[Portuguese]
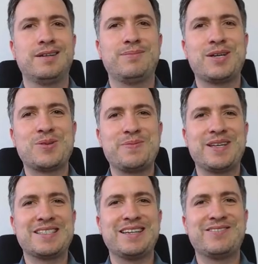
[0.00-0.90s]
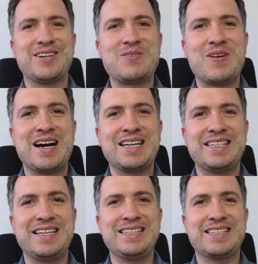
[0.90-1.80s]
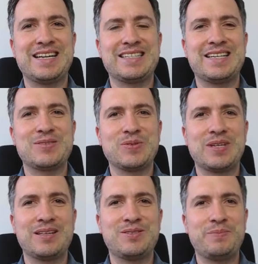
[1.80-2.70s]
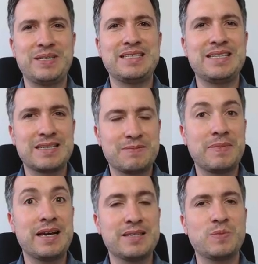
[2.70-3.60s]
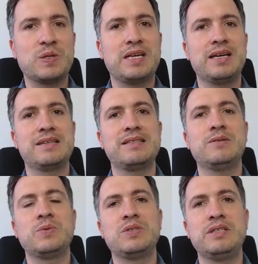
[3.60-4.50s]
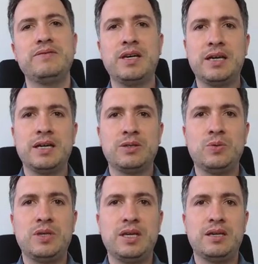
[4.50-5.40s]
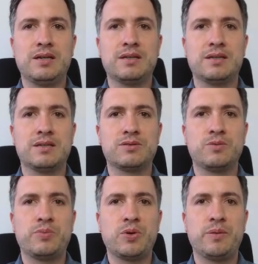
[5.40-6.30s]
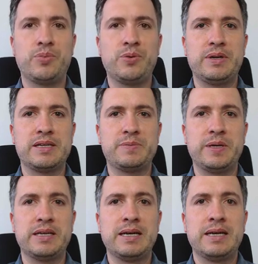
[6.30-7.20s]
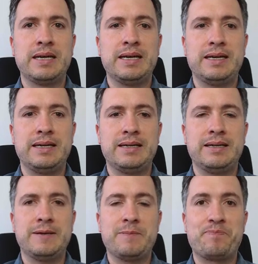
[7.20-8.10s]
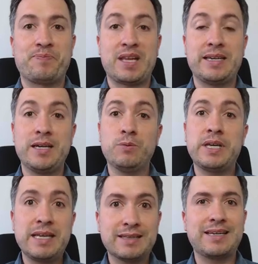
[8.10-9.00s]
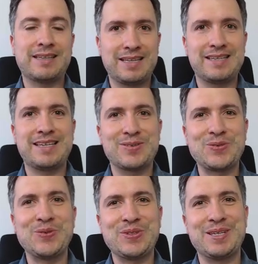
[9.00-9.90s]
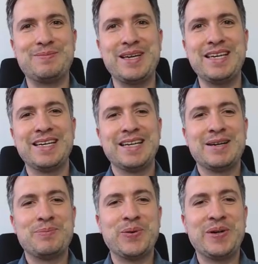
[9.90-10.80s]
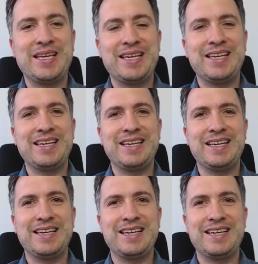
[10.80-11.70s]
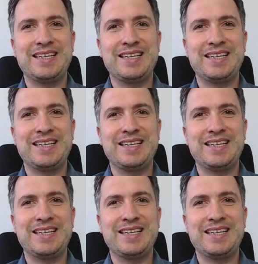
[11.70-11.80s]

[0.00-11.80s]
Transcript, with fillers: mais ou menos na vanguarda. Ele traz resultados de pesquisas mais modernas, inclusive, do que a, as do próprio Esberg. É, é e eu queria tratar desse assunto também, porque é,